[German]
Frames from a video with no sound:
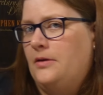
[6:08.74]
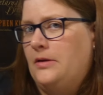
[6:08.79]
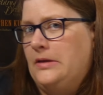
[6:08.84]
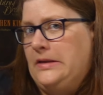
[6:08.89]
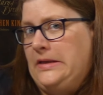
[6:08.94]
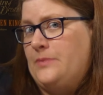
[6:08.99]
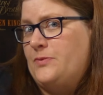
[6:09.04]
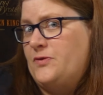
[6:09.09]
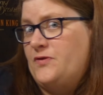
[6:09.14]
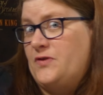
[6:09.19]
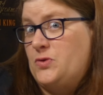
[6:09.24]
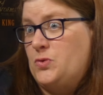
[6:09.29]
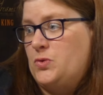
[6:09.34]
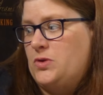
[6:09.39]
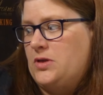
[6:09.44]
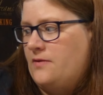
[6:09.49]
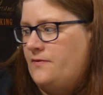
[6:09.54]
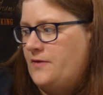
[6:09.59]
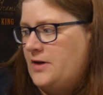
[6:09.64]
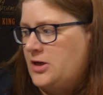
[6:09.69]
Ich habe es versucht
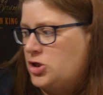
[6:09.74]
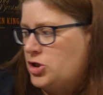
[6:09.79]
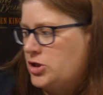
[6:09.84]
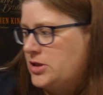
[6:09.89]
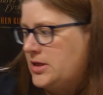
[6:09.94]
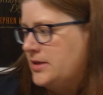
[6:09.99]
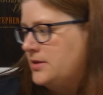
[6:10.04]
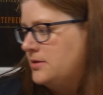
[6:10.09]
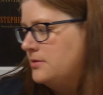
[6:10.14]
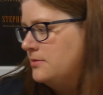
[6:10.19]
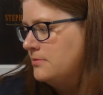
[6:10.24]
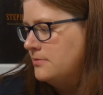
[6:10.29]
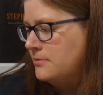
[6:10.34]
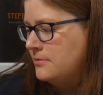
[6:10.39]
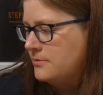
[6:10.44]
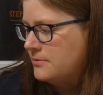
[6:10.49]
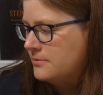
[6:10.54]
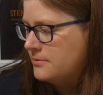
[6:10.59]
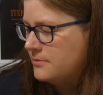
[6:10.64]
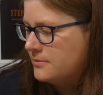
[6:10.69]
an der falschen Seite.
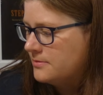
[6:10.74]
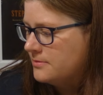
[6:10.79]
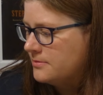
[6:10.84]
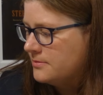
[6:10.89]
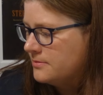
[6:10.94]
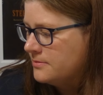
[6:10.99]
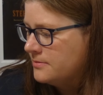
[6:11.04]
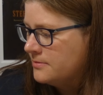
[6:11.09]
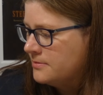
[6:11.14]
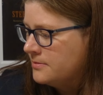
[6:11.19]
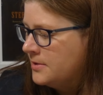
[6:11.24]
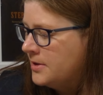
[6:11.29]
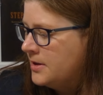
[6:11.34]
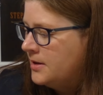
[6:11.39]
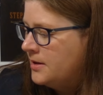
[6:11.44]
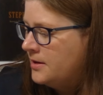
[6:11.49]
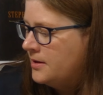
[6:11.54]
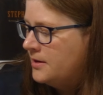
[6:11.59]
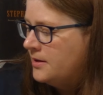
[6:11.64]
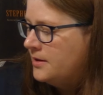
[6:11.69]

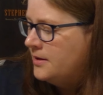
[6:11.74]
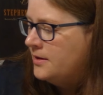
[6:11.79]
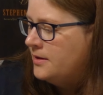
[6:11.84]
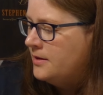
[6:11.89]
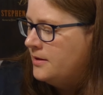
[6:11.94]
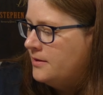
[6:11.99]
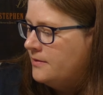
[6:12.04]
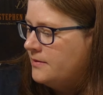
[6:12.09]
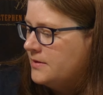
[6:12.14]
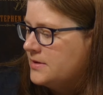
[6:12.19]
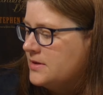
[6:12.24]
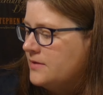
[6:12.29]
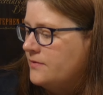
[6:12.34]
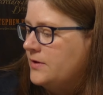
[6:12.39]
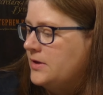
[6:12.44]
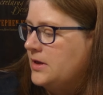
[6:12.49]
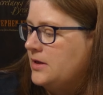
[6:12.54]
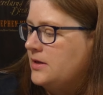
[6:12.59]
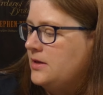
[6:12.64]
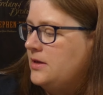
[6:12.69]
Was haben
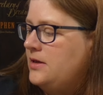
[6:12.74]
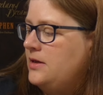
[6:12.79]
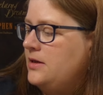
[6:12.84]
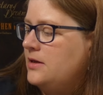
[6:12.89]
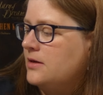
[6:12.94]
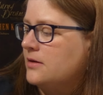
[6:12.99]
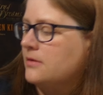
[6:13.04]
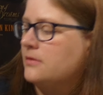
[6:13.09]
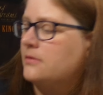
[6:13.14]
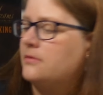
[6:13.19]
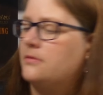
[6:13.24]
wir denn hier?